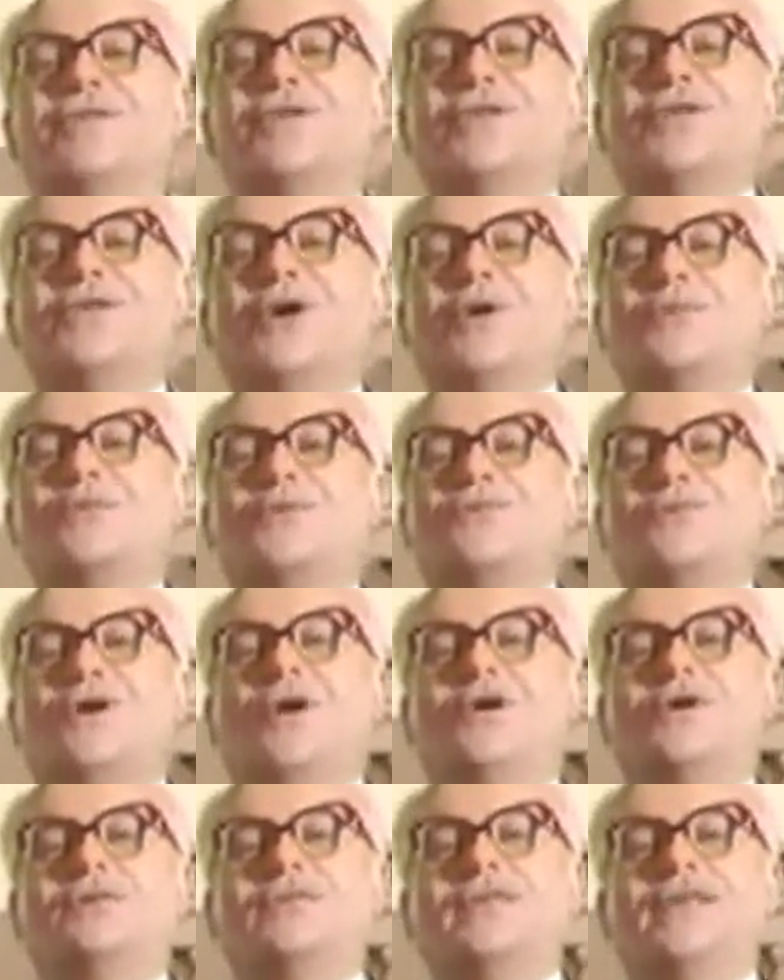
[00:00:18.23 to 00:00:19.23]
io più
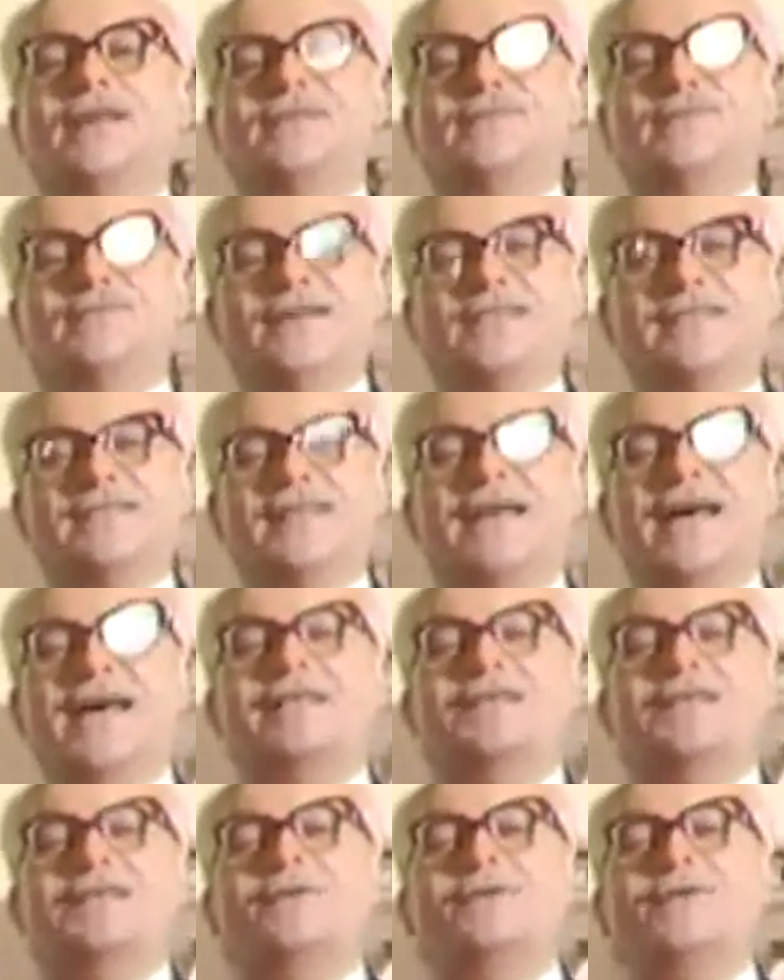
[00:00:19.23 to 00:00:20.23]
volte ho
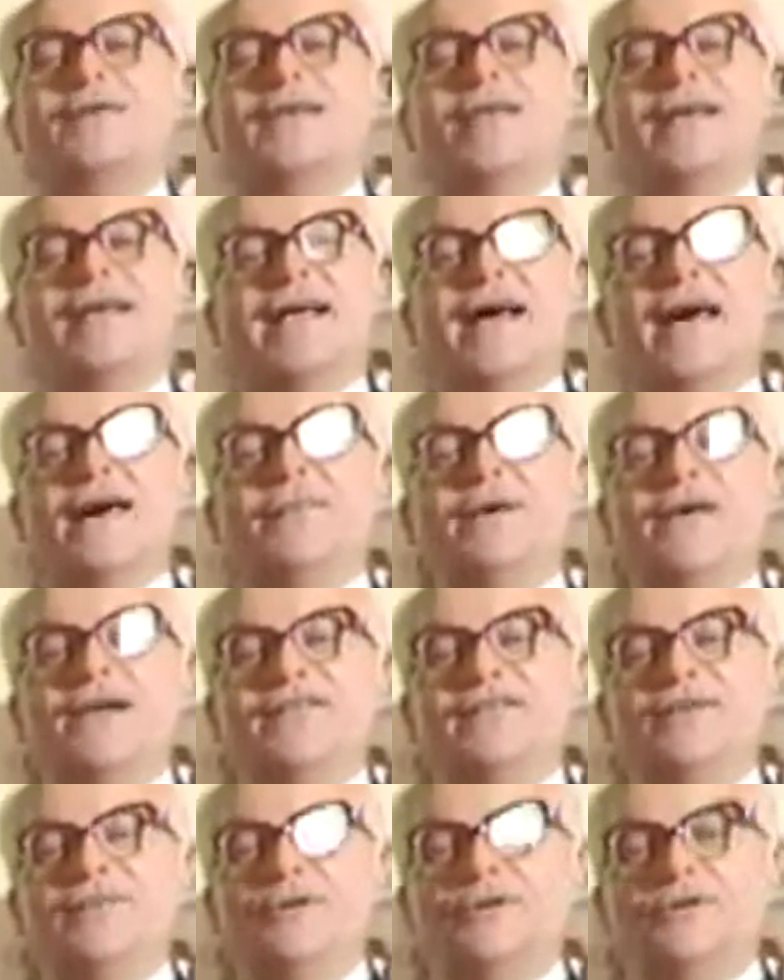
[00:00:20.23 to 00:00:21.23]
rinfrescato le
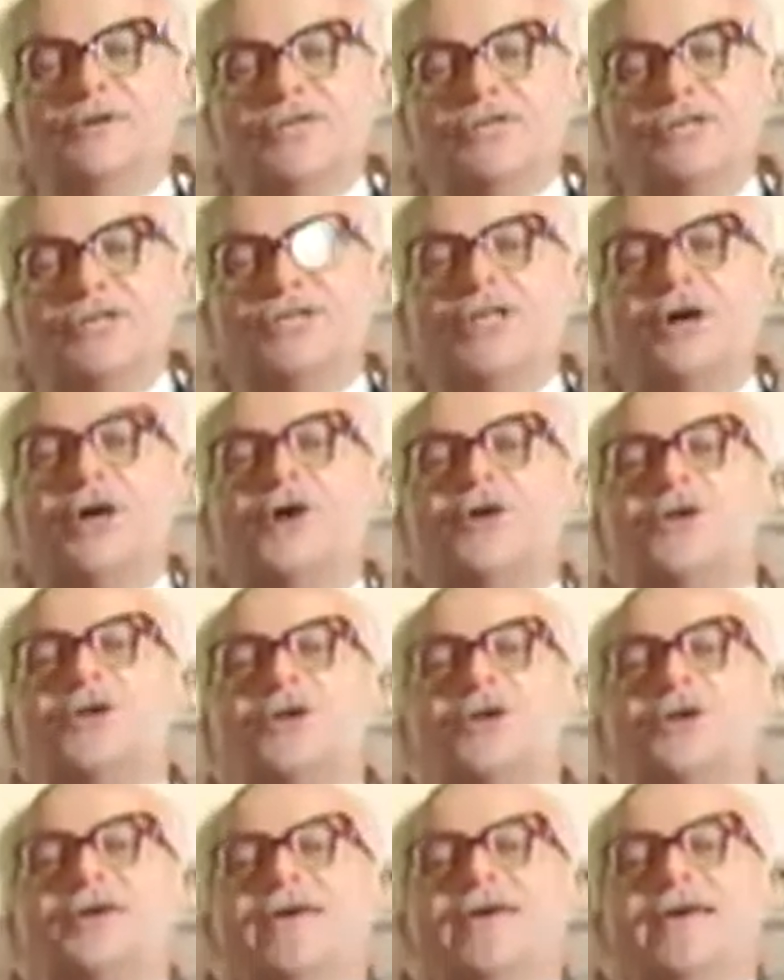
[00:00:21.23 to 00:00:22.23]
camere di
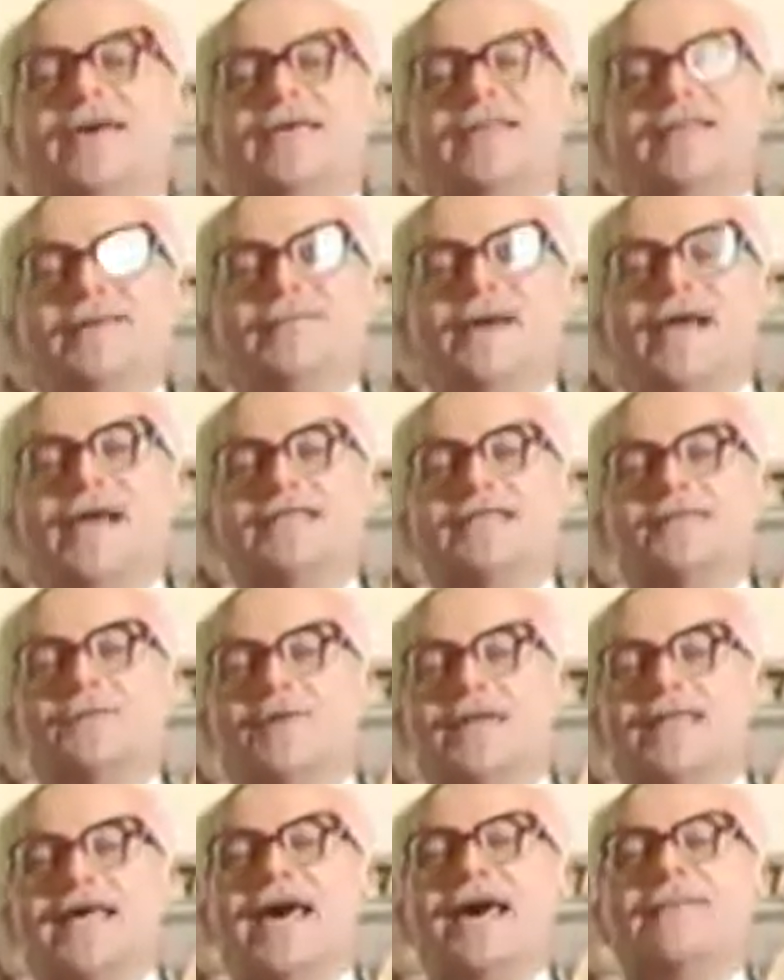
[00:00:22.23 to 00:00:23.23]
Montecitorio e di Palazzo
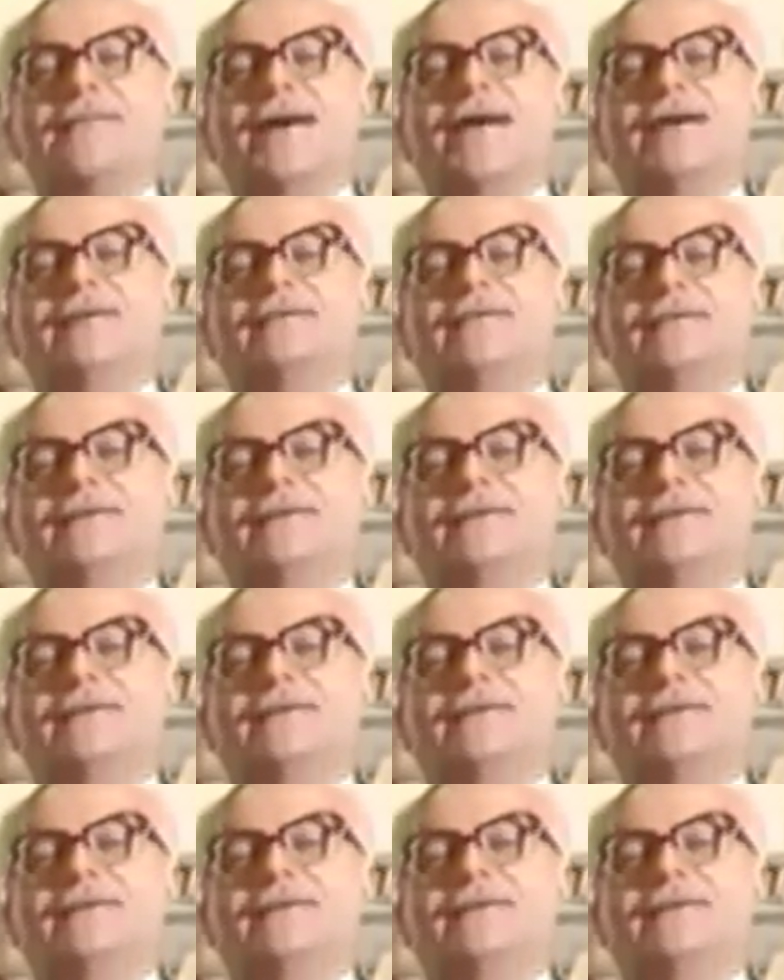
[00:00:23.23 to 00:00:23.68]
Madama,